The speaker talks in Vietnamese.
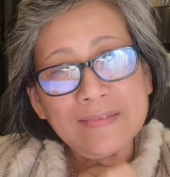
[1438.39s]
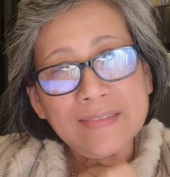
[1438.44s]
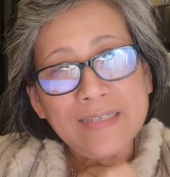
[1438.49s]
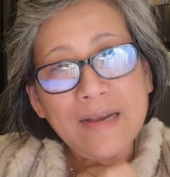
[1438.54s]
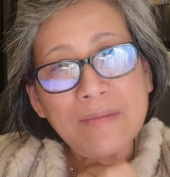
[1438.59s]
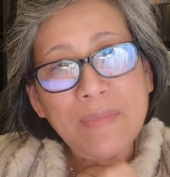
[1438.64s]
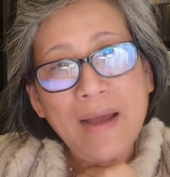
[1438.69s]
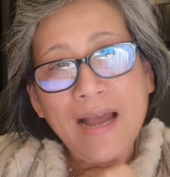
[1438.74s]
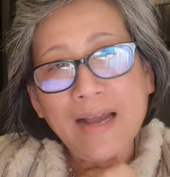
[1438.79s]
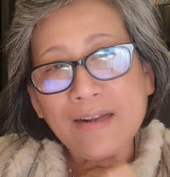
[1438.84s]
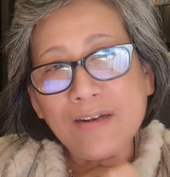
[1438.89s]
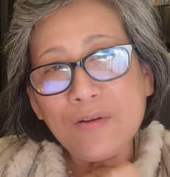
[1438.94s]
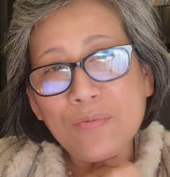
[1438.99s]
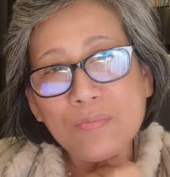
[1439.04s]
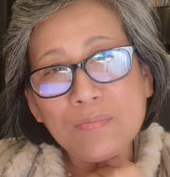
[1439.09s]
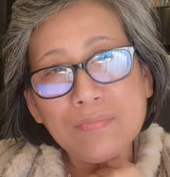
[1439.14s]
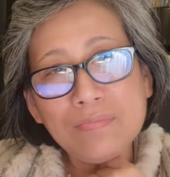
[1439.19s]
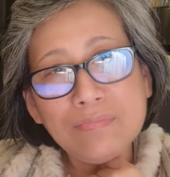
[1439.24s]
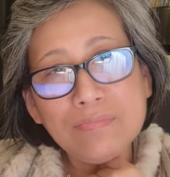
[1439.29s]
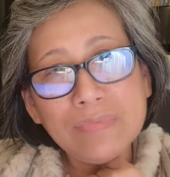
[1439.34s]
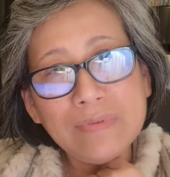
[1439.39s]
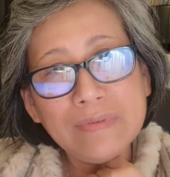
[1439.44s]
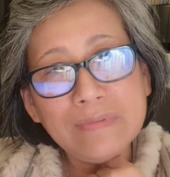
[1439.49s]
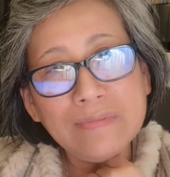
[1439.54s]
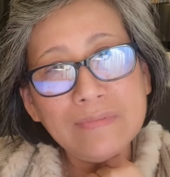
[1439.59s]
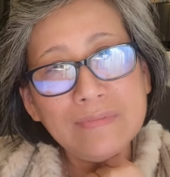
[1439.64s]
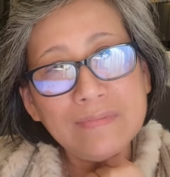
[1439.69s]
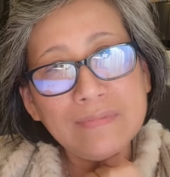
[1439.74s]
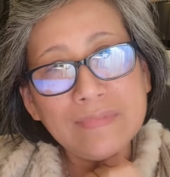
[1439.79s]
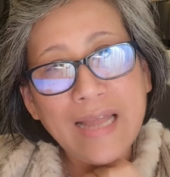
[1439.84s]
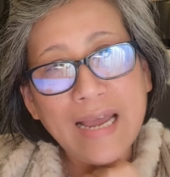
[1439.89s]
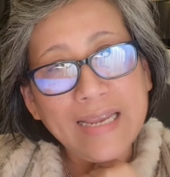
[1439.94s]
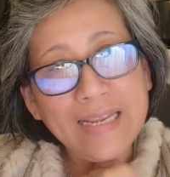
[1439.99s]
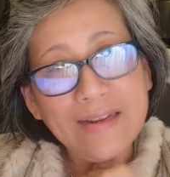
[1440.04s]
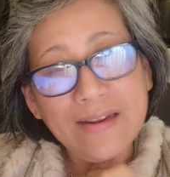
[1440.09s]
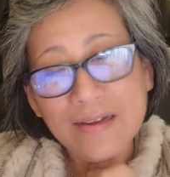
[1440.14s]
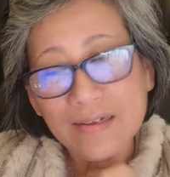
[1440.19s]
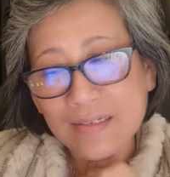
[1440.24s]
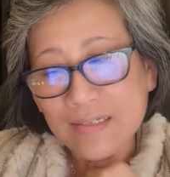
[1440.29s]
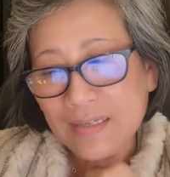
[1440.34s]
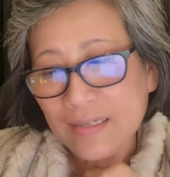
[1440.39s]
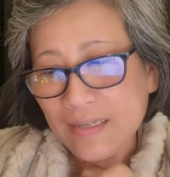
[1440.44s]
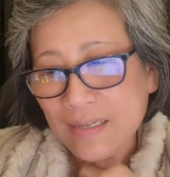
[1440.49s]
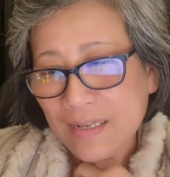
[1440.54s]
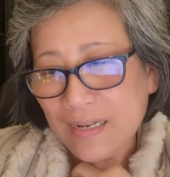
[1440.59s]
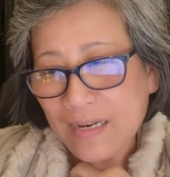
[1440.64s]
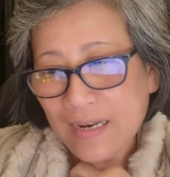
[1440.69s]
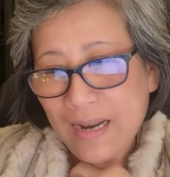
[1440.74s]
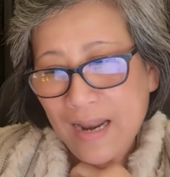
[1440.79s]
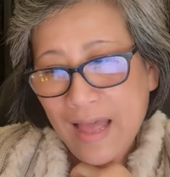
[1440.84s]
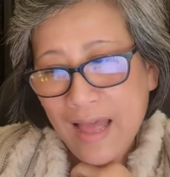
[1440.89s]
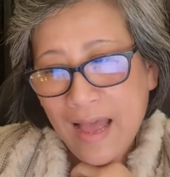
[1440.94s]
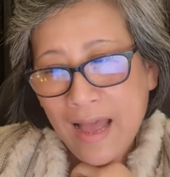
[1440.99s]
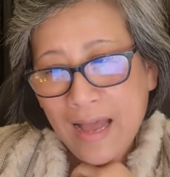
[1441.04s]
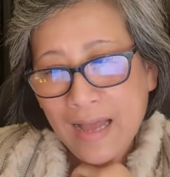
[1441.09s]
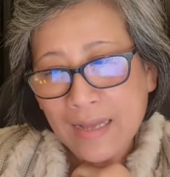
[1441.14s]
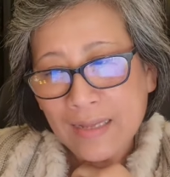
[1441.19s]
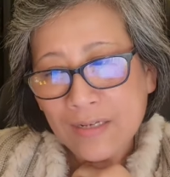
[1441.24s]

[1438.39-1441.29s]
các bạn lúc nãy đó là